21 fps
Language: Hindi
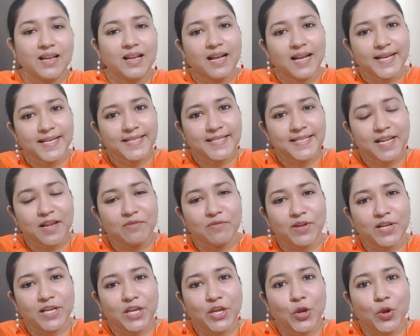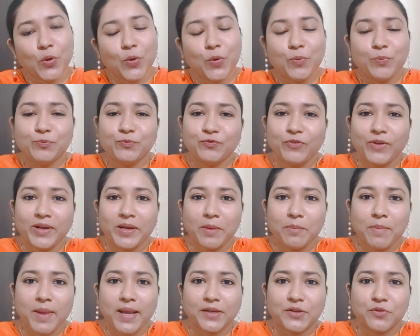असलम वेलकम बैक टू
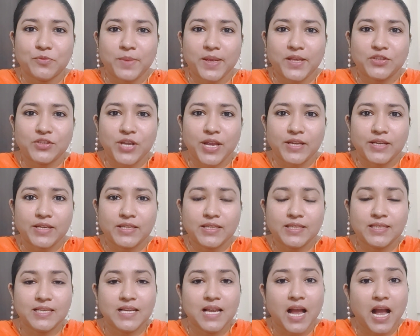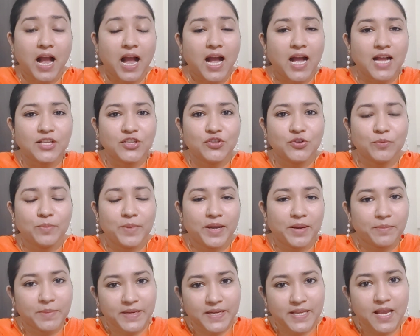माई चैनल आज जो मैं रेमेडी
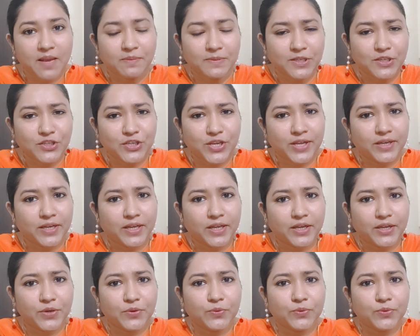आपसे शेयर कर रही हूँ ना